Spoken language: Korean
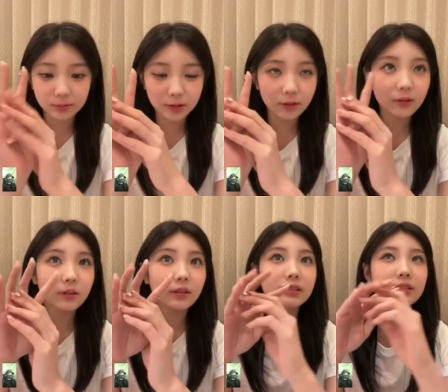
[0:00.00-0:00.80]

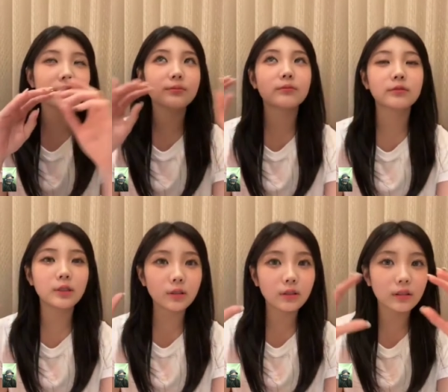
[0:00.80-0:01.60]
무조건
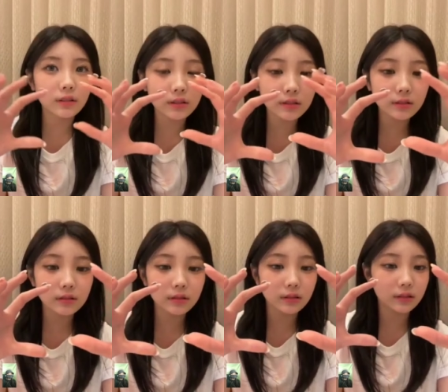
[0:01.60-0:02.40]

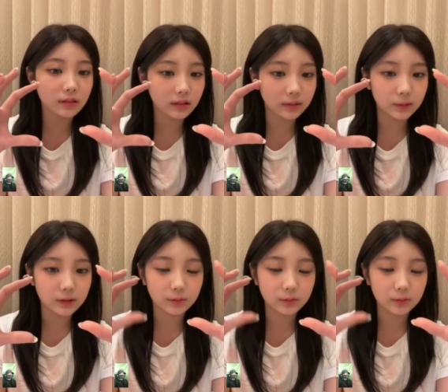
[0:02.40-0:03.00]
무조건 그 뭐,